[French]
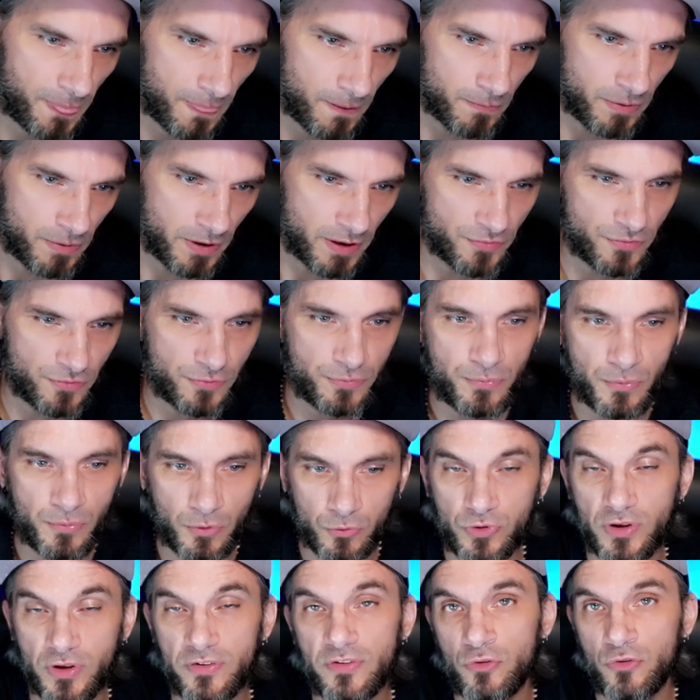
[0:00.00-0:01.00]
Bref, en
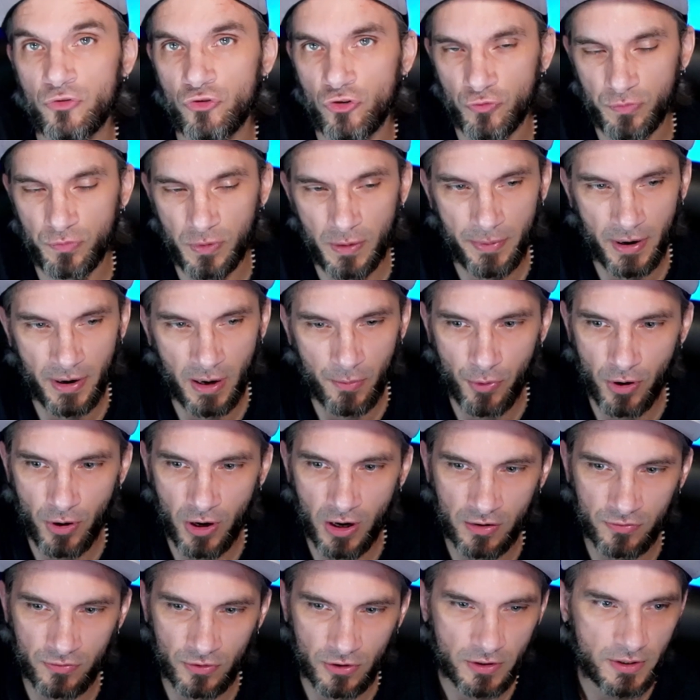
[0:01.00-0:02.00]
tout cas, ça ne change pas par rapport
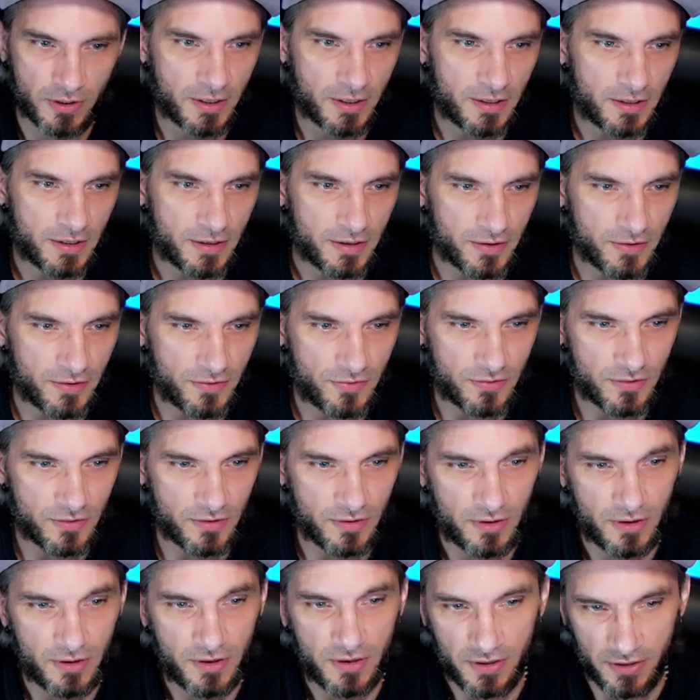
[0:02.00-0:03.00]
à avant.
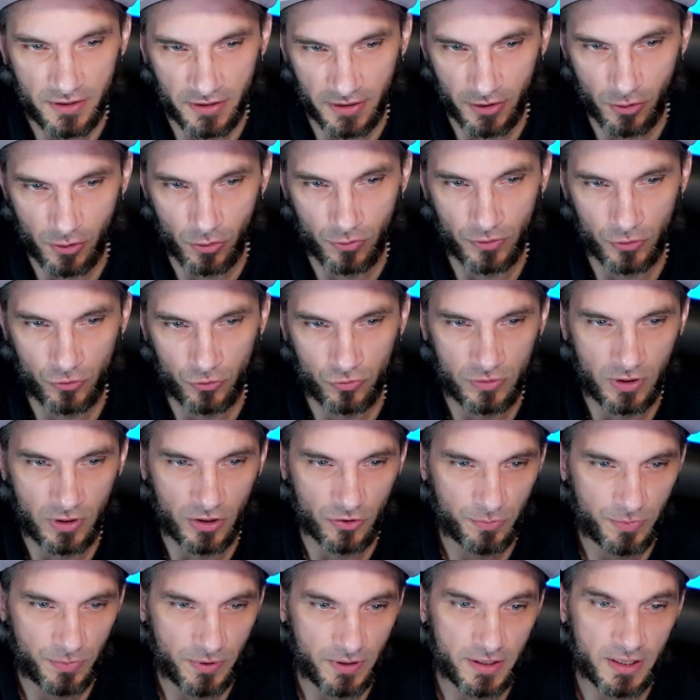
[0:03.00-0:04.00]
Ici, il recover tous les
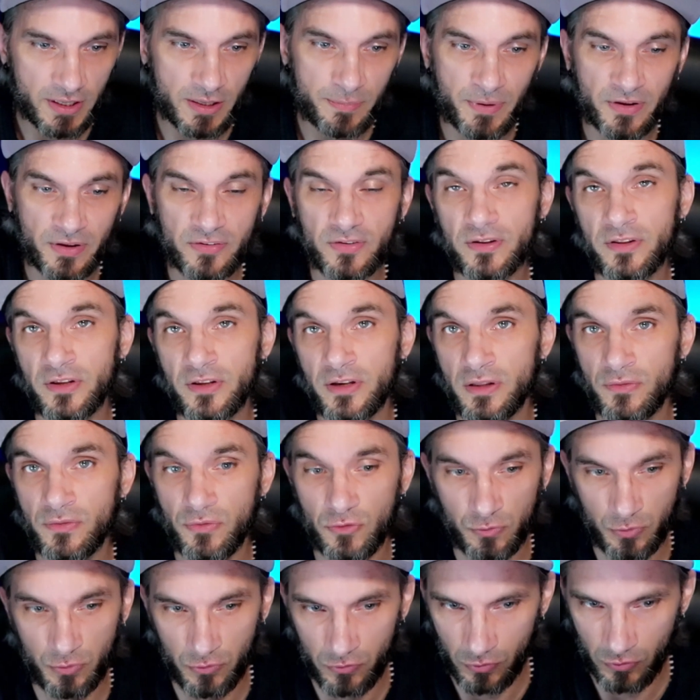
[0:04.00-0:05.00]
HP, il passe à attaque et
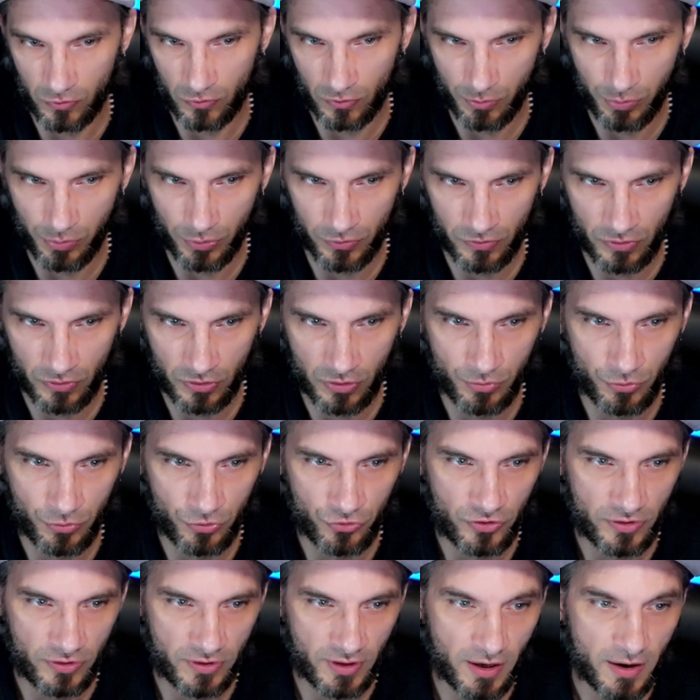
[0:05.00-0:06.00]
défense plus 200% comme
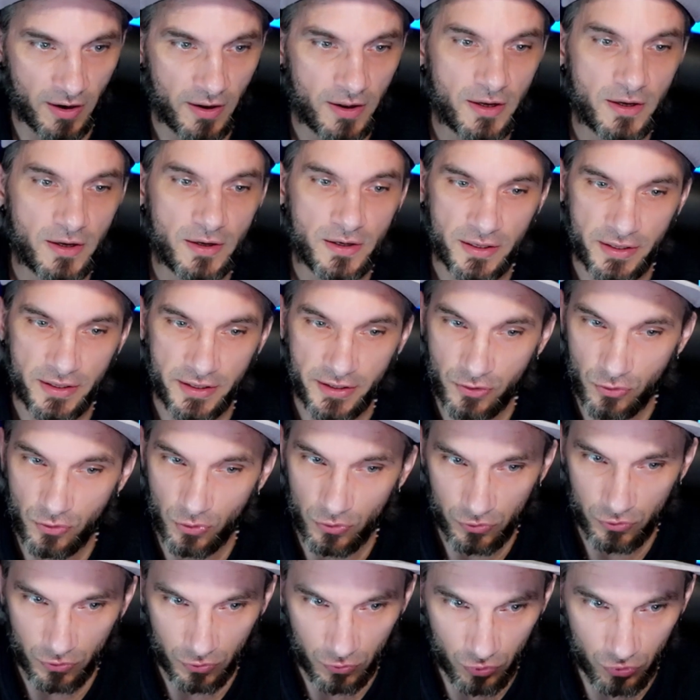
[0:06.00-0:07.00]
Gogeta. Il
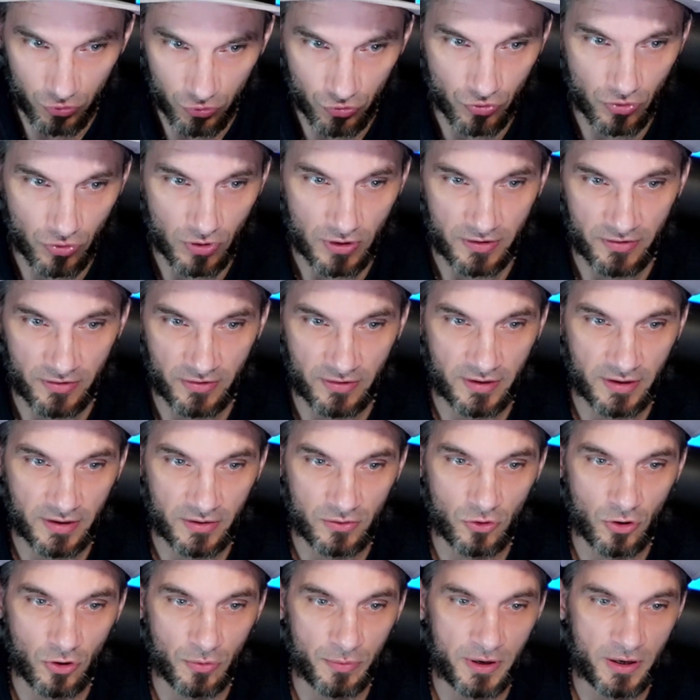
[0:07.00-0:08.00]
contre toujours les attaques
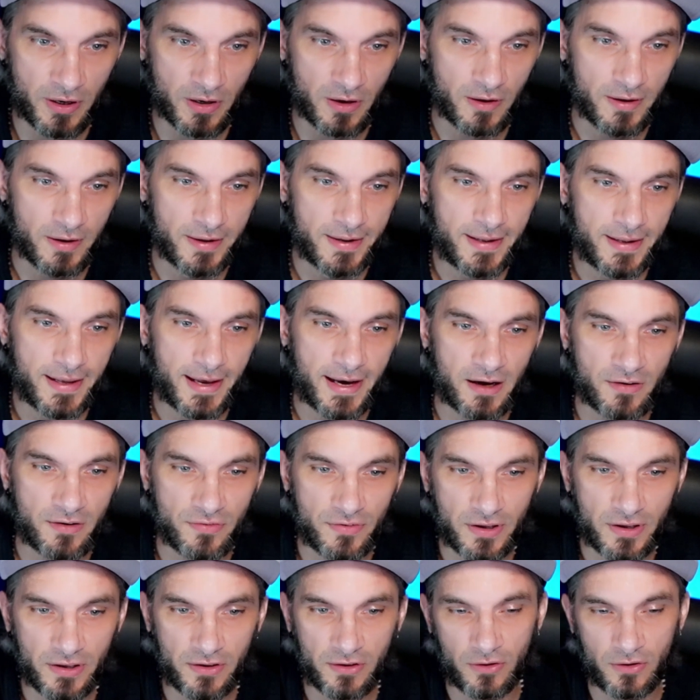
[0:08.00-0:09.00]
normales
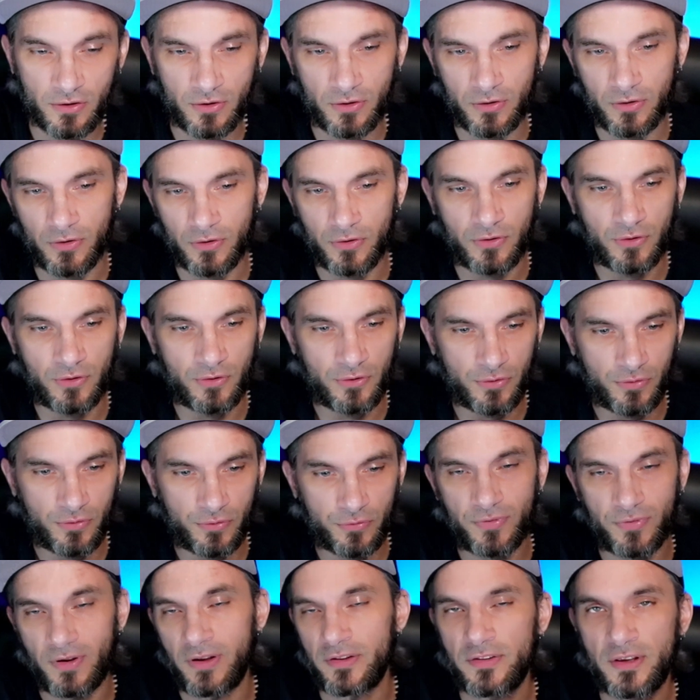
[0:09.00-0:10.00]
avec, euh,
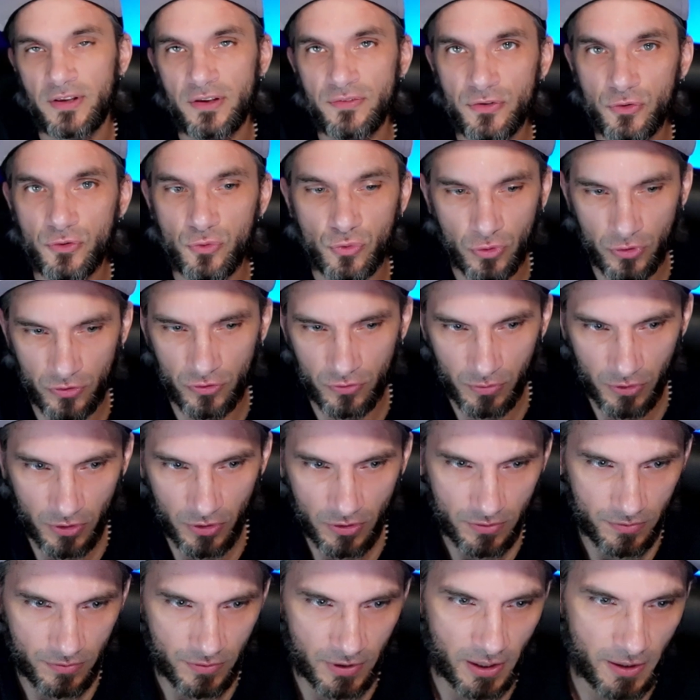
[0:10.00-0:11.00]
enfin, très
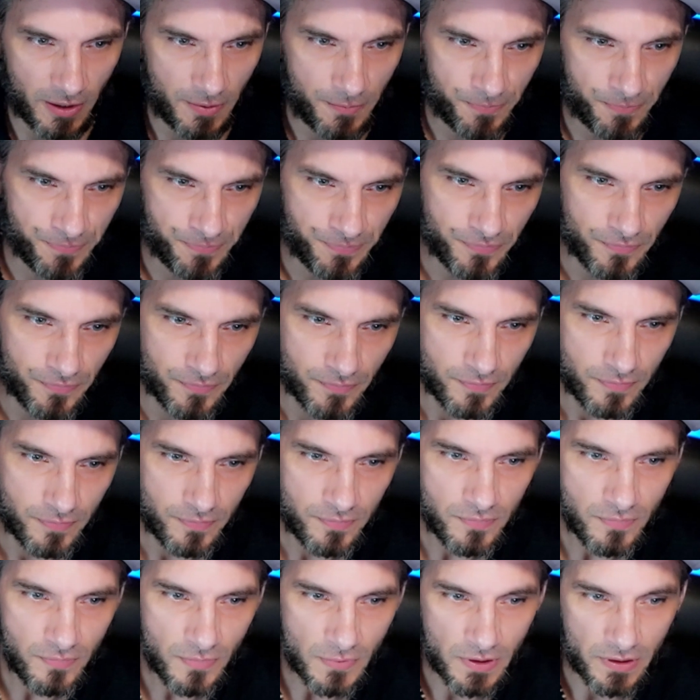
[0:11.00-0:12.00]
vigoureusement, voilà
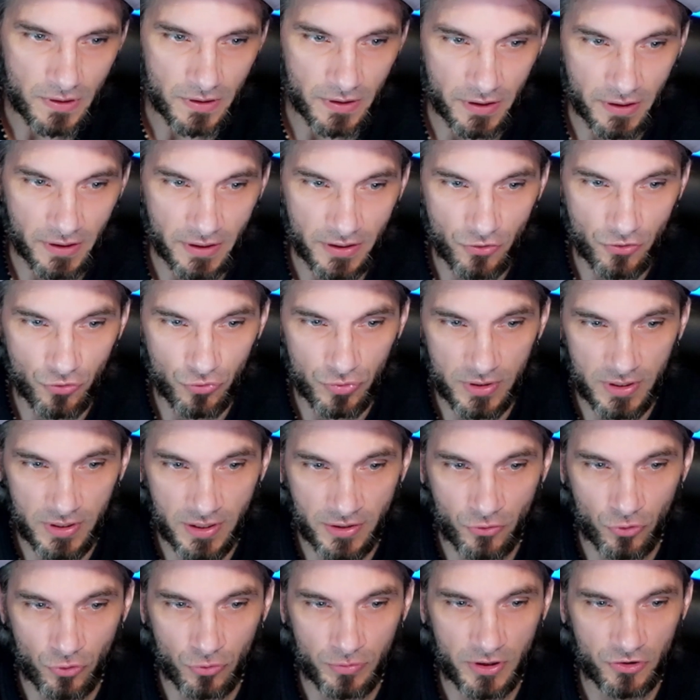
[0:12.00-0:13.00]
réduit les
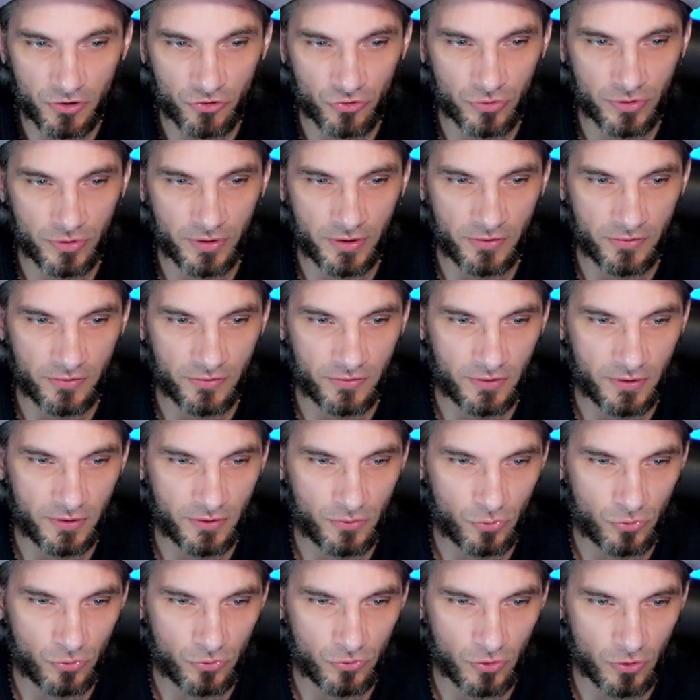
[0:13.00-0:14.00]
dommages encaissés
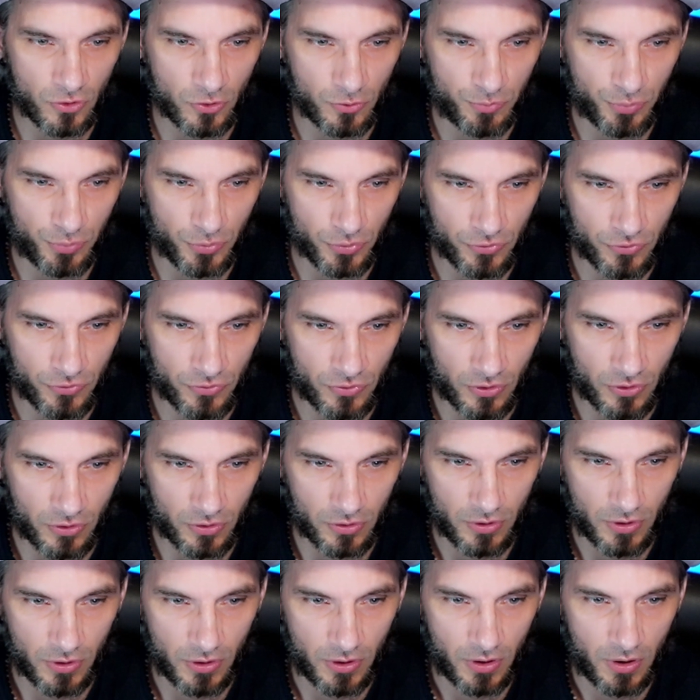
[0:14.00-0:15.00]
de 30%
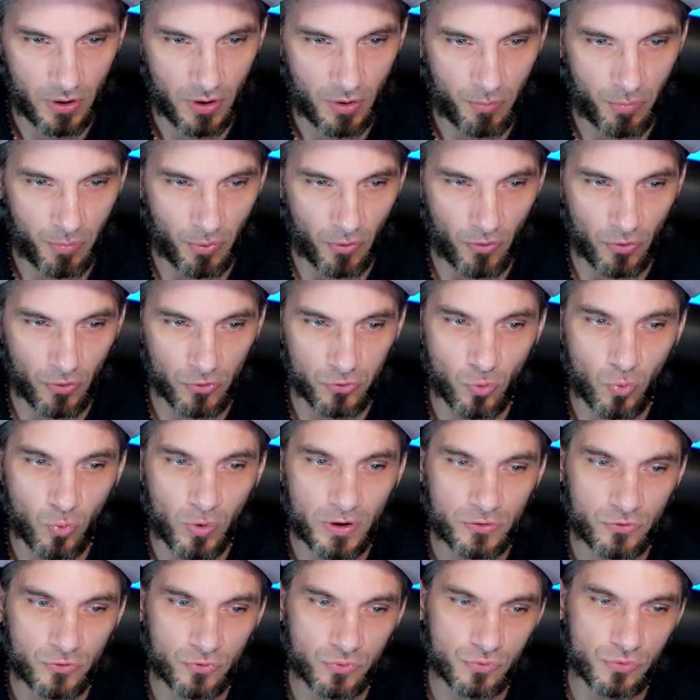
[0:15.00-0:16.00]
pendant
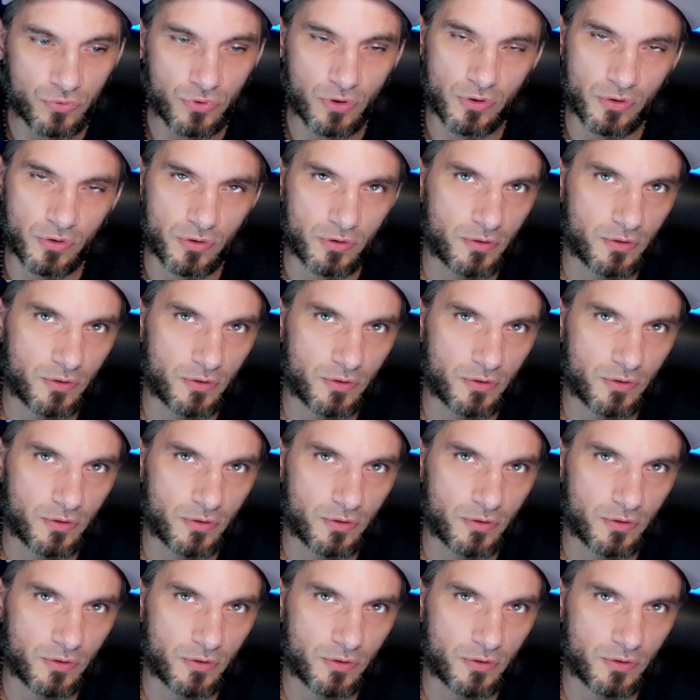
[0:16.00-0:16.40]
3 tours.